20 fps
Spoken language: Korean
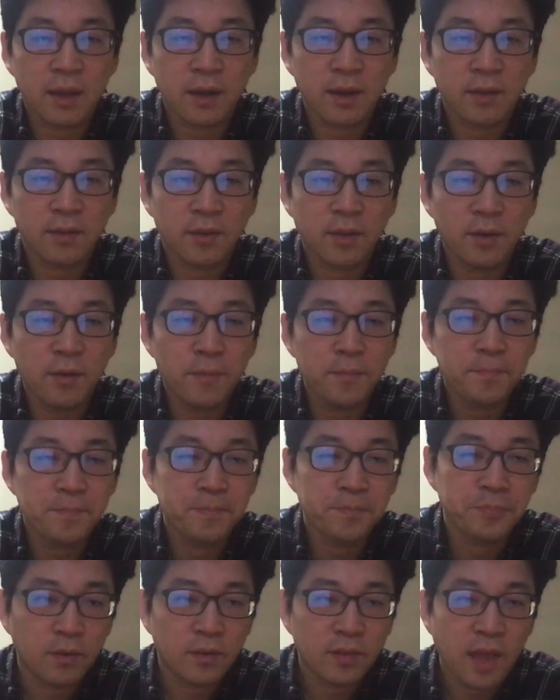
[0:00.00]
그래서
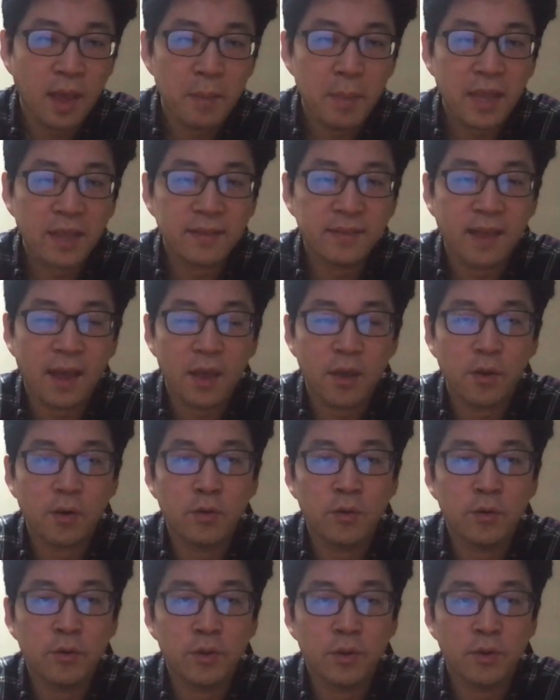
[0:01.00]

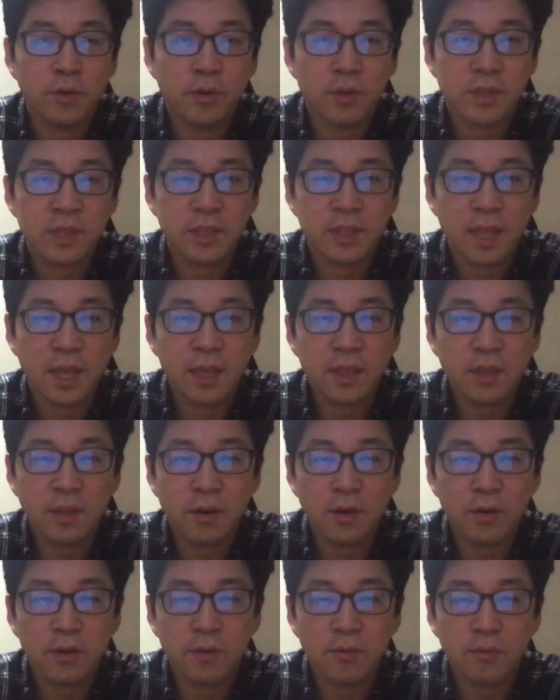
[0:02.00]
3행사열로 이루어진
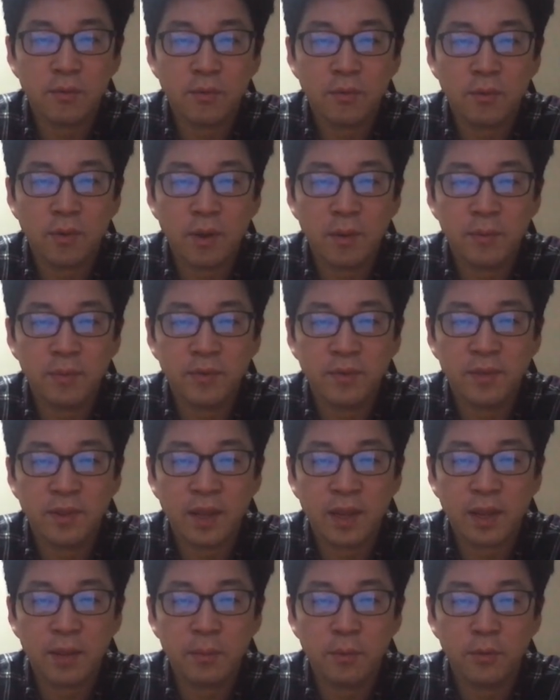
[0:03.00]
행렬과
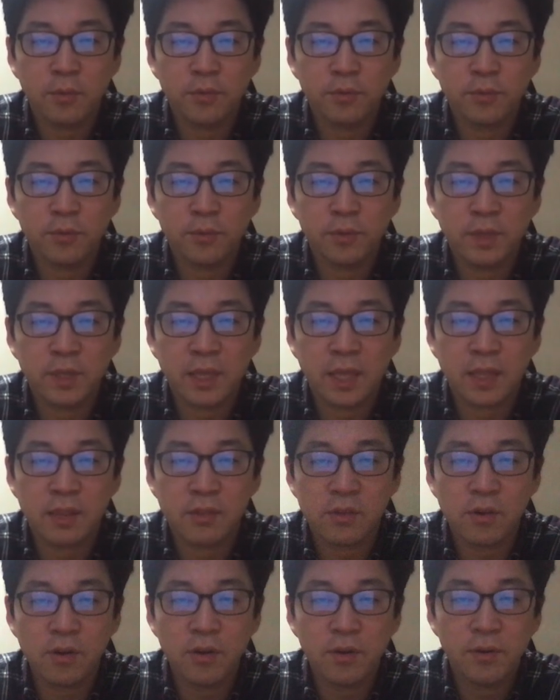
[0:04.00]
비슷하게 볼 수
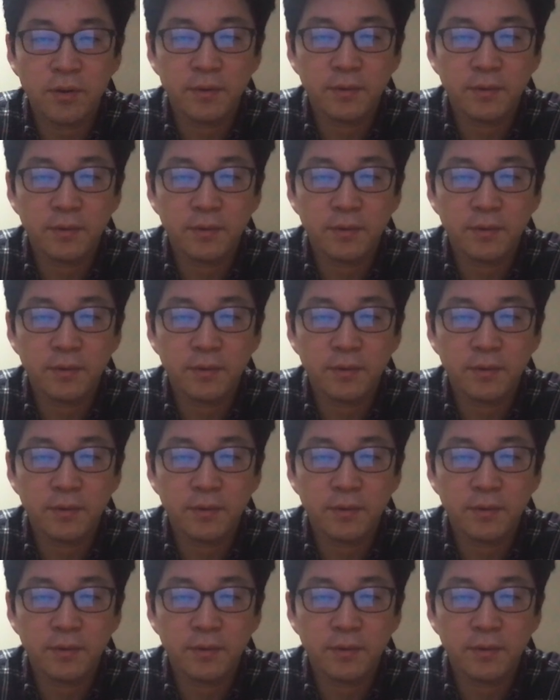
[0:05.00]
있겠죠.